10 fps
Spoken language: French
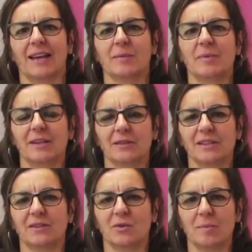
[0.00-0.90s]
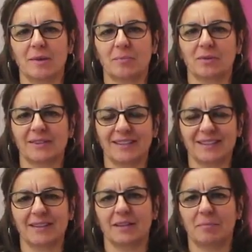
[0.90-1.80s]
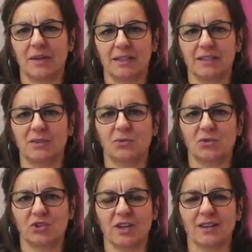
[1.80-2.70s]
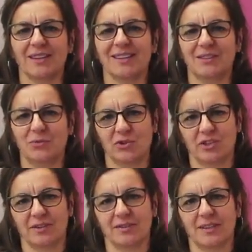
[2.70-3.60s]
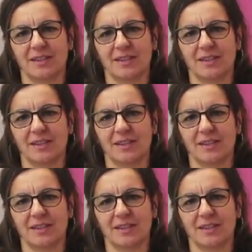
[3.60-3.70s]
Eh bien, il en est de même pour certaines maladies du chat et du chien.